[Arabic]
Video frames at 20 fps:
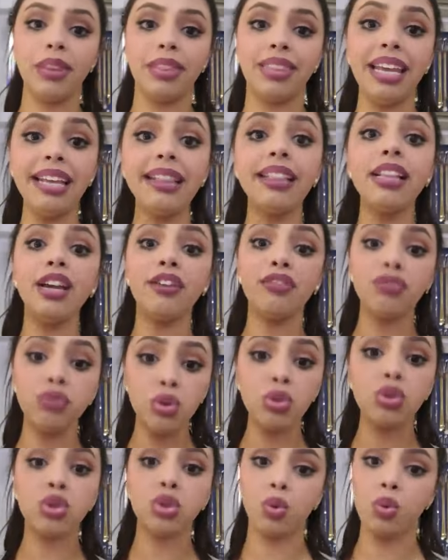دات ليك
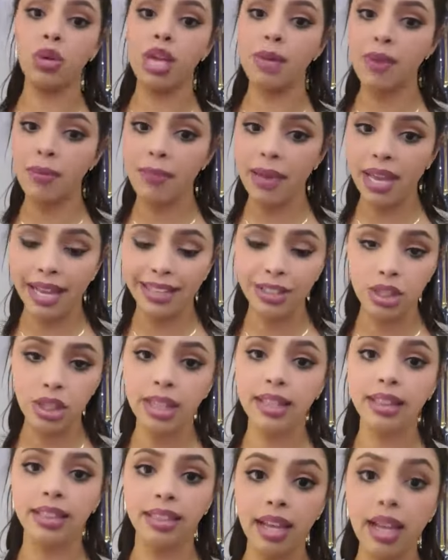فلوسك وهي ما بيعاش
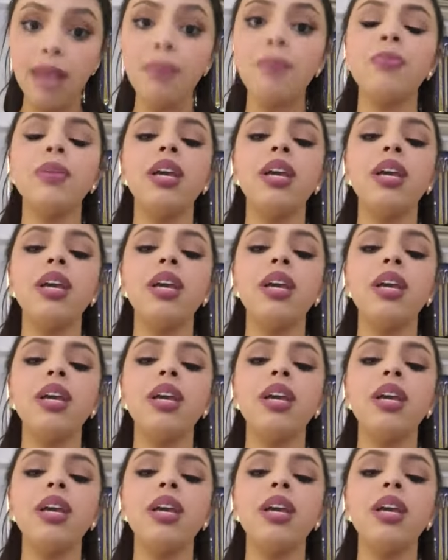لك الذهب